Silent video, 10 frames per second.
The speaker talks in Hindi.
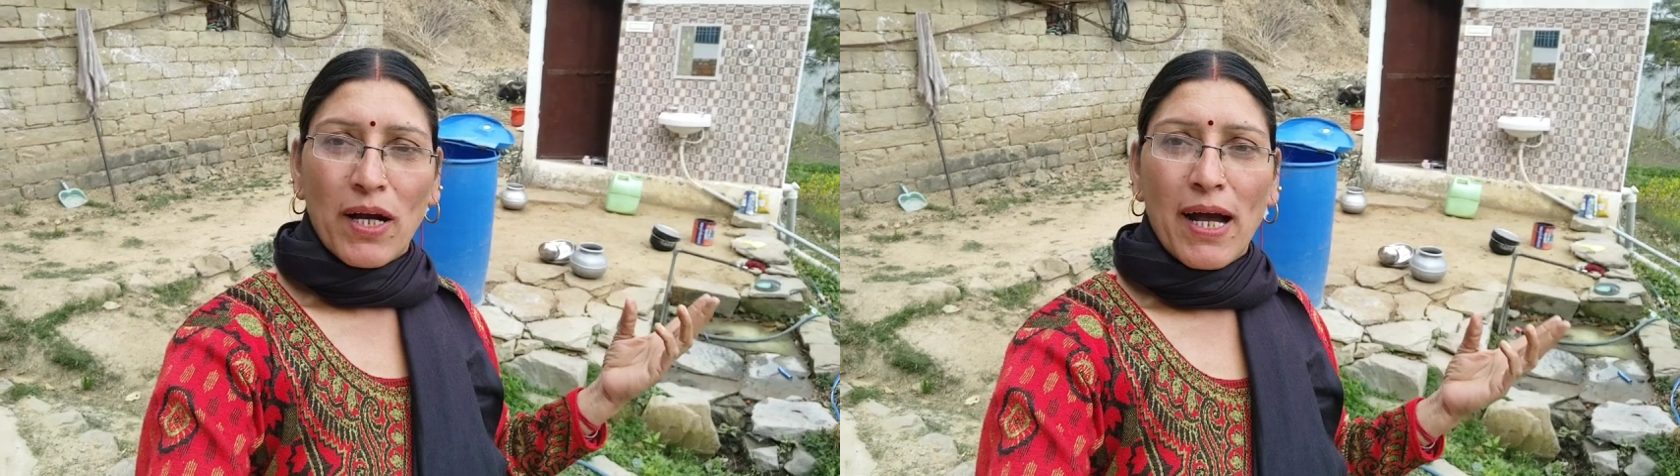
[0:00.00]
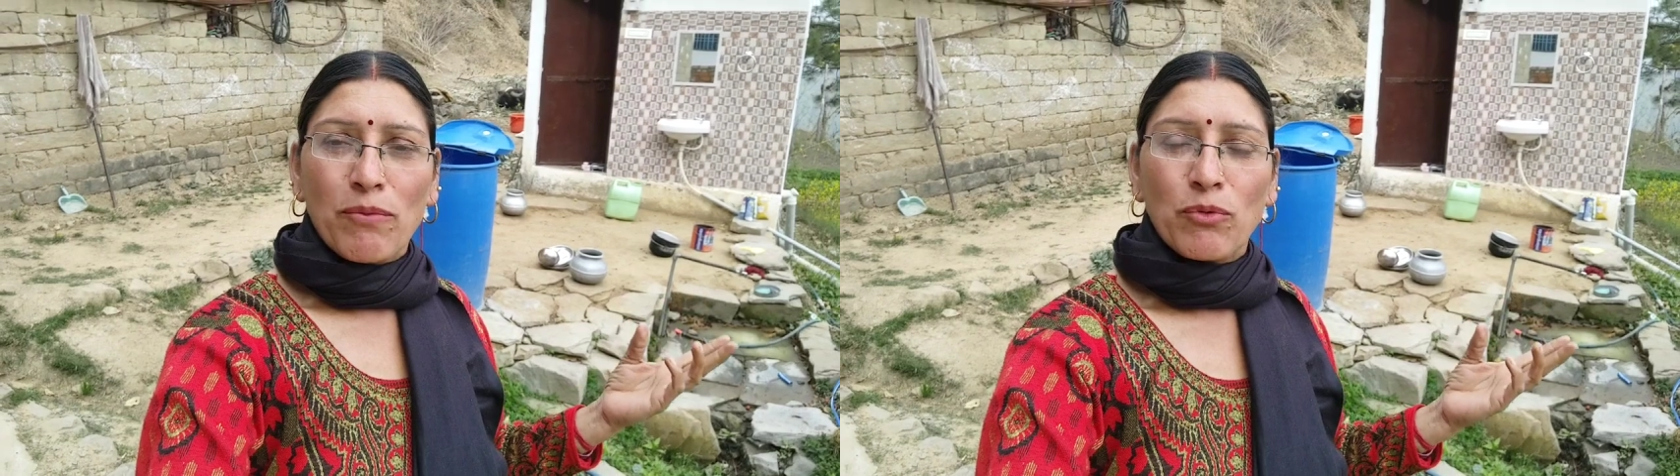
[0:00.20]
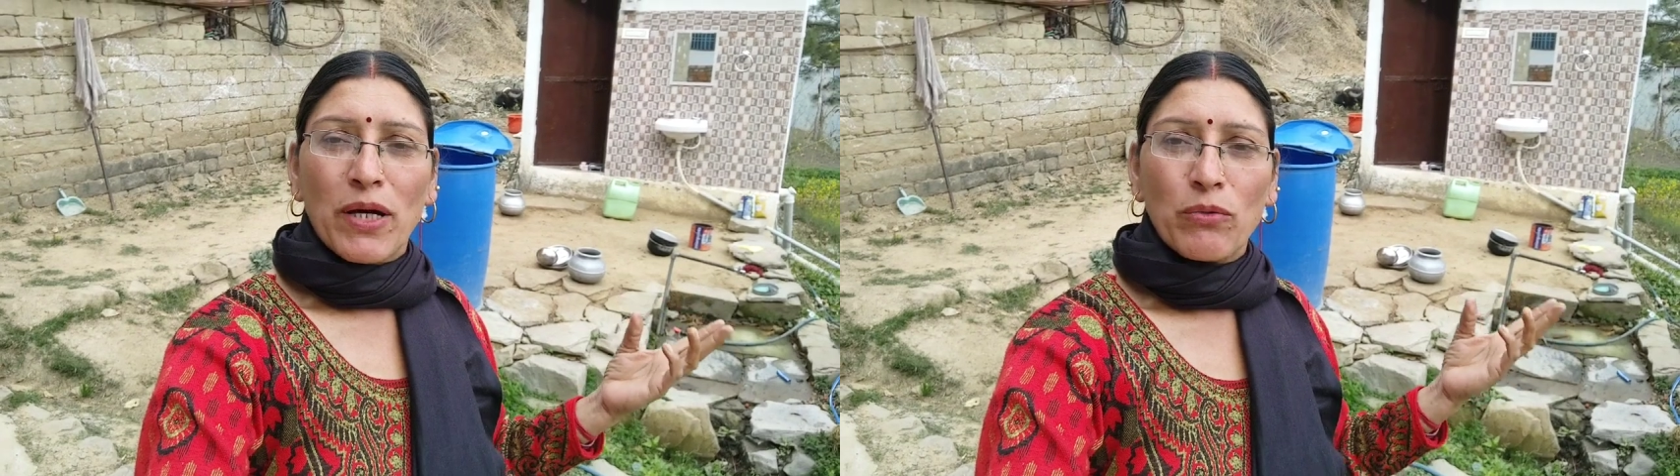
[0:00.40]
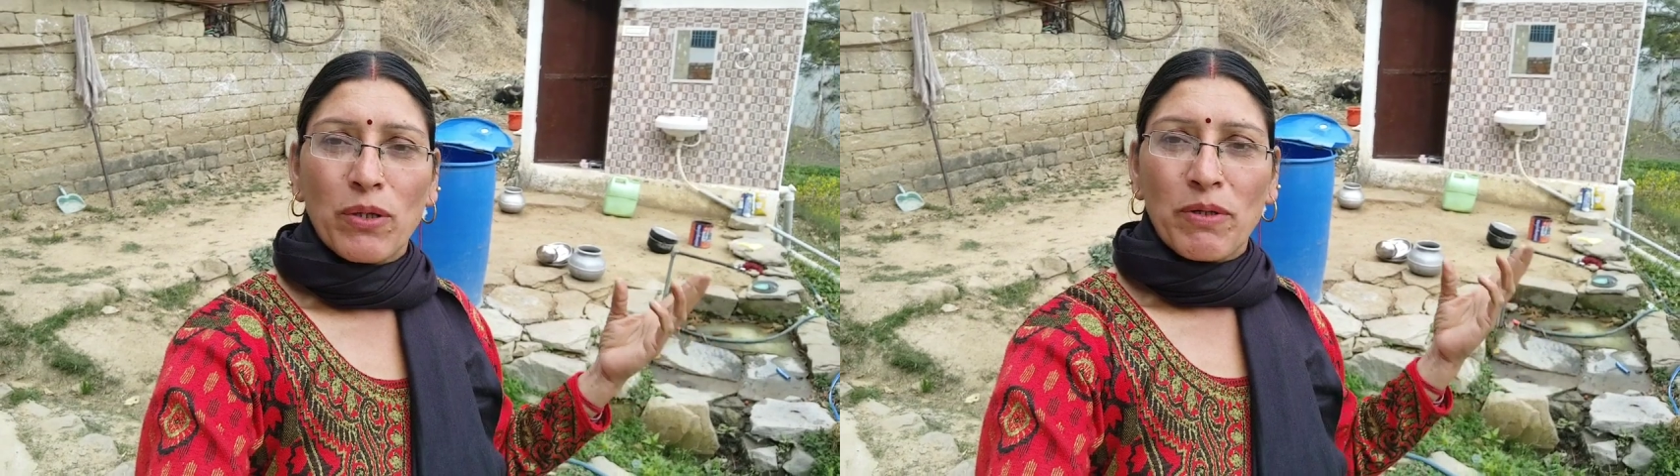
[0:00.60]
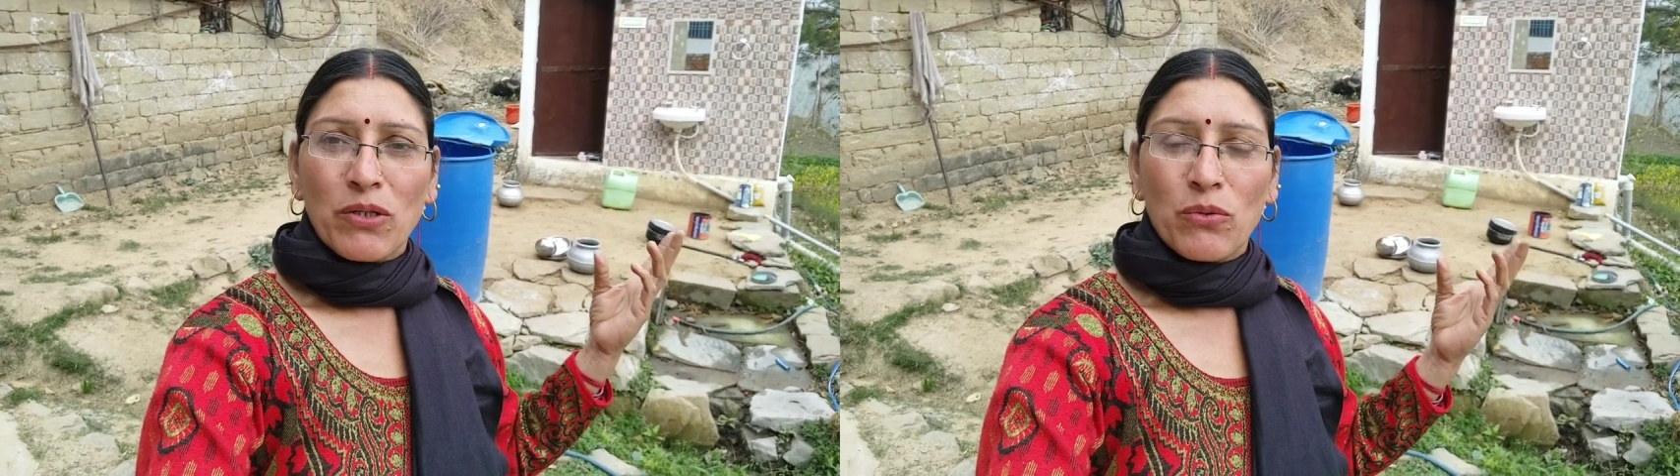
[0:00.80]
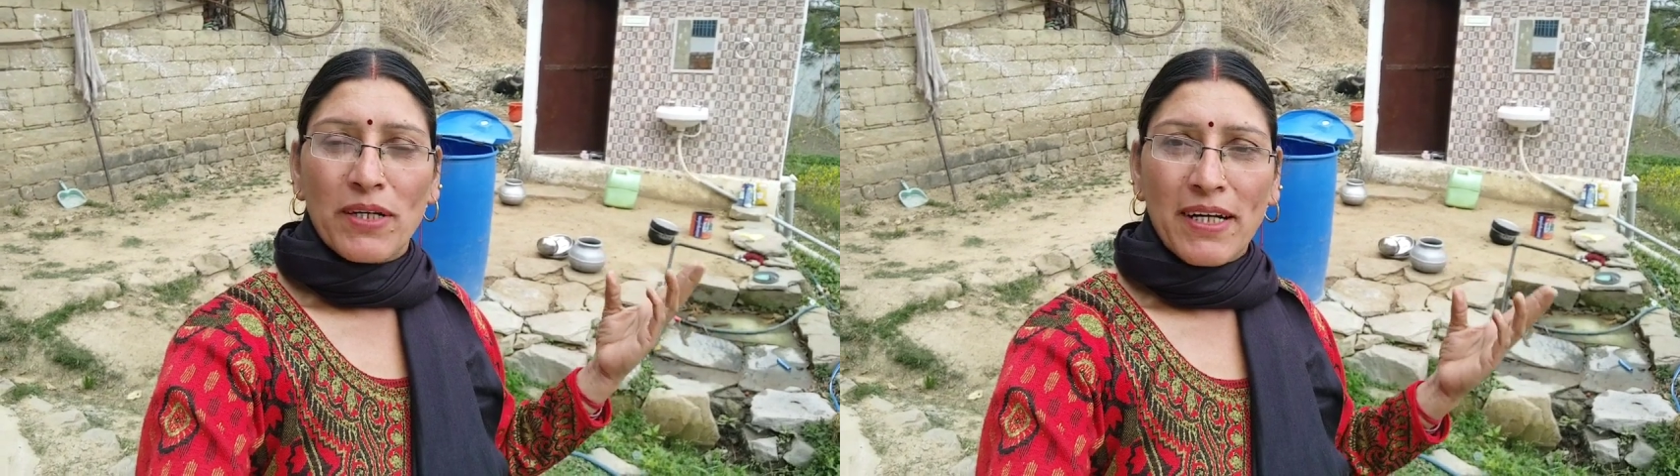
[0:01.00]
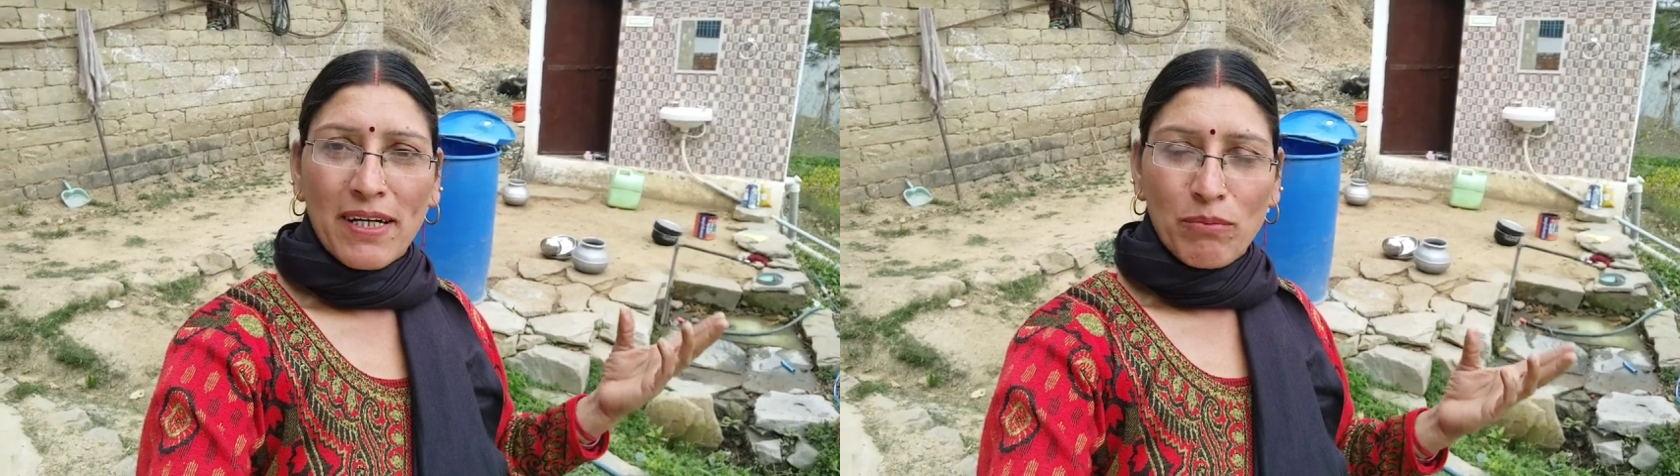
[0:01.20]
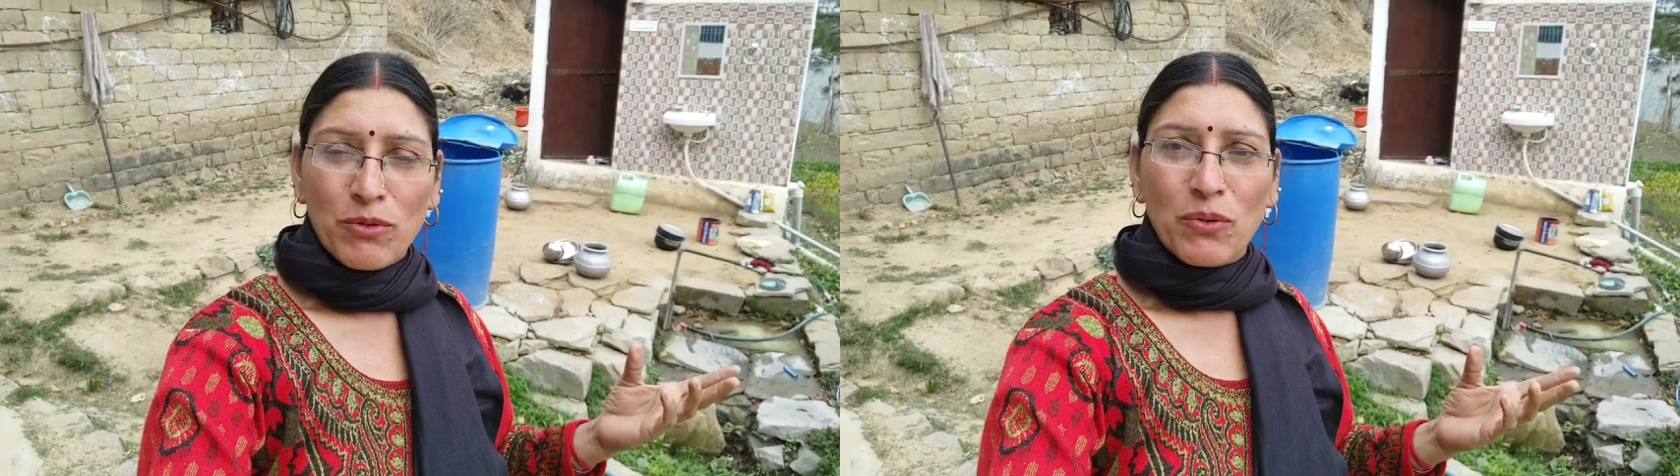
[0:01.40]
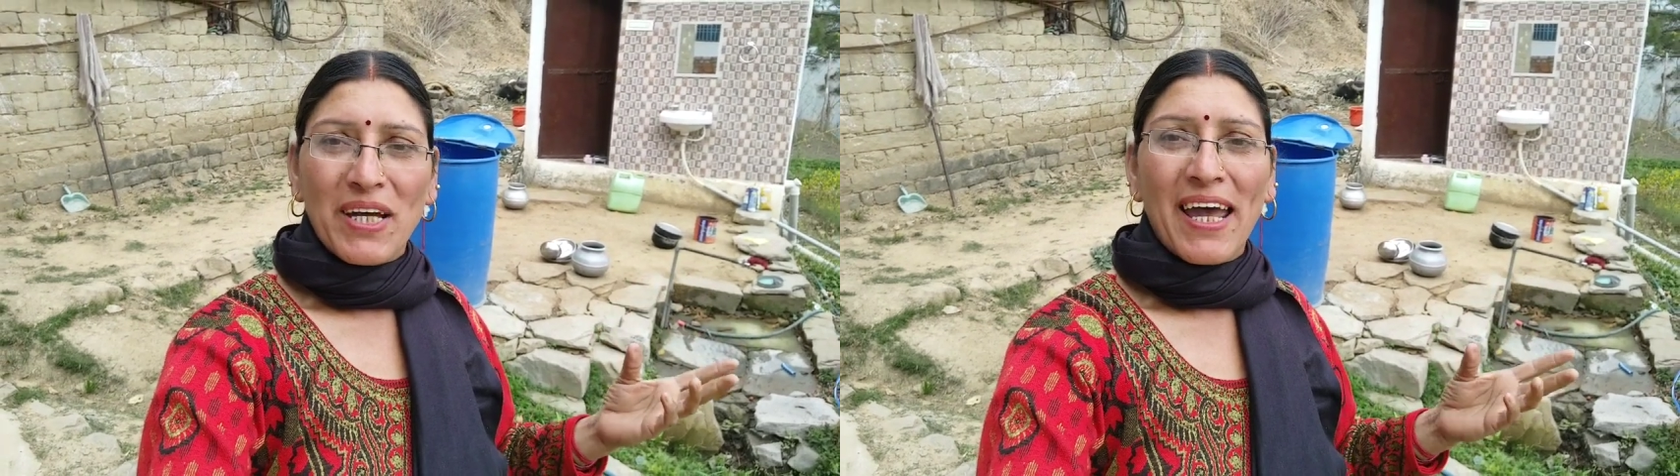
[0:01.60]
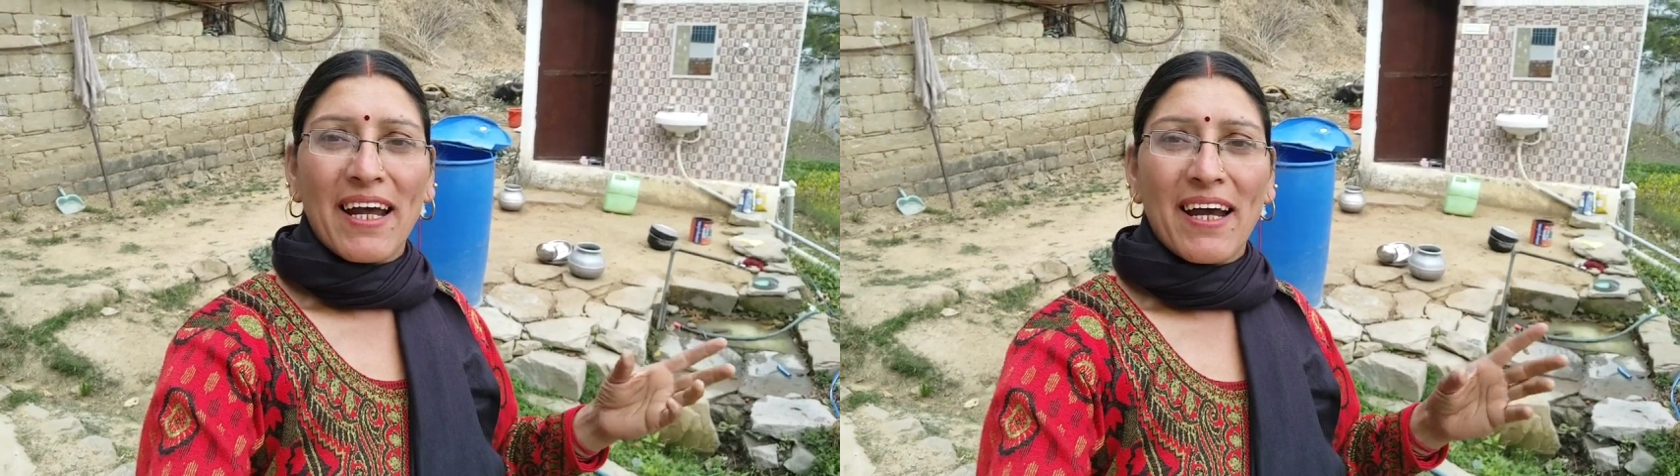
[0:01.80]
का काम जो है तो ये मेरा थोड़ा सा कम हो
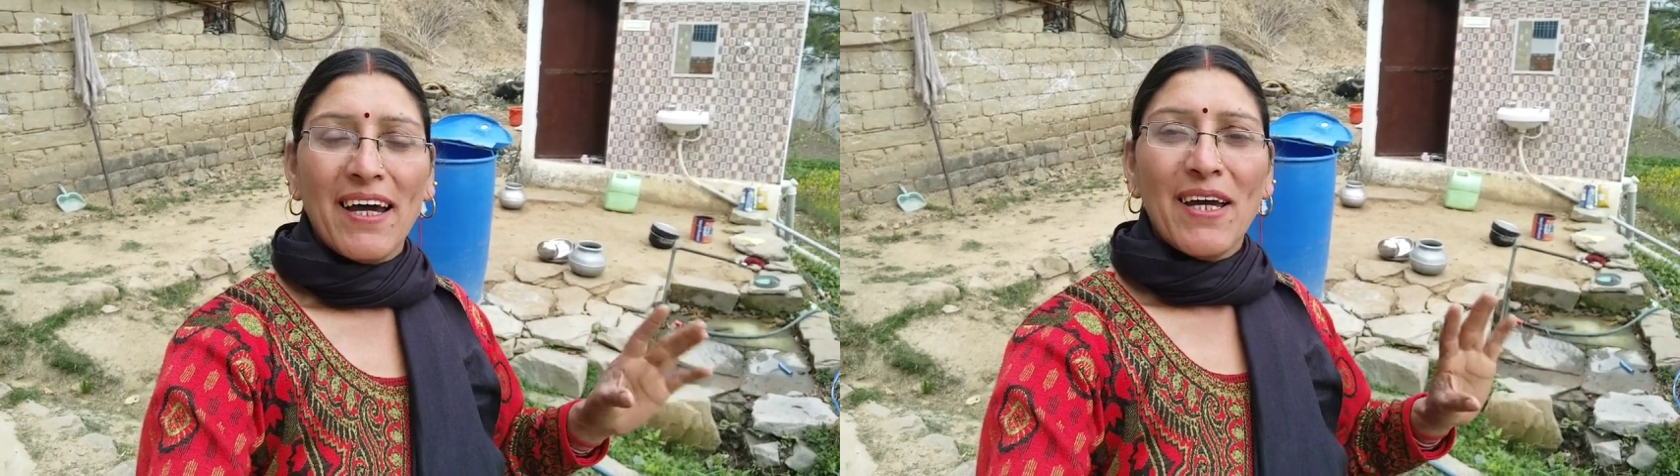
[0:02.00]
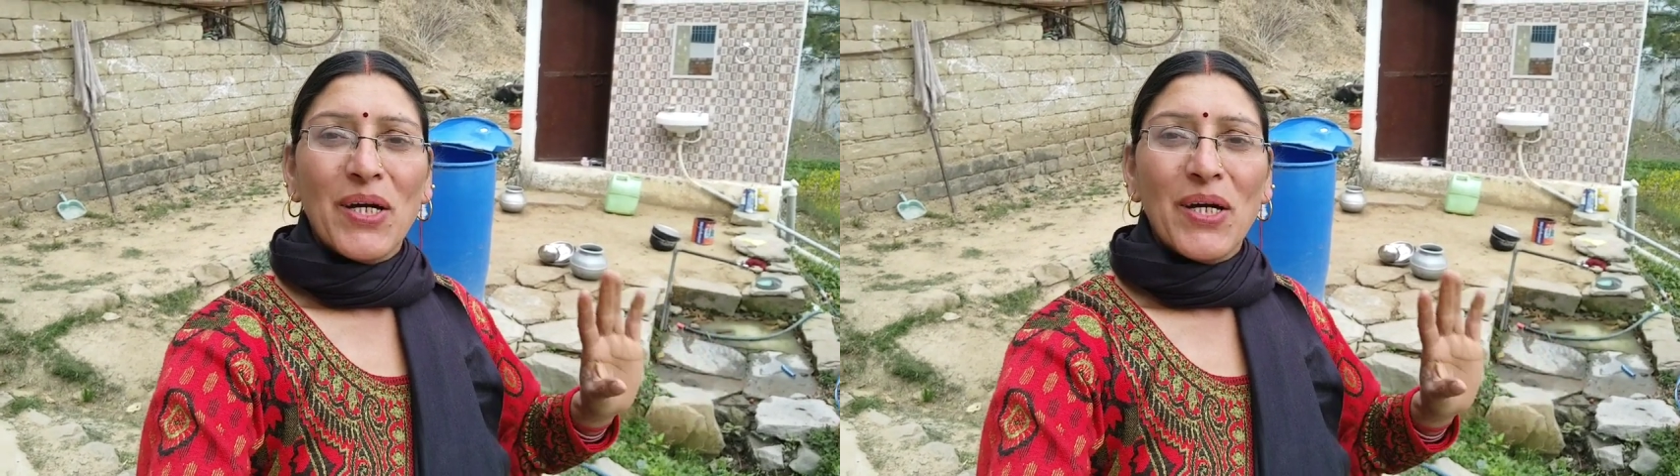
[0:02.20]
जाएगा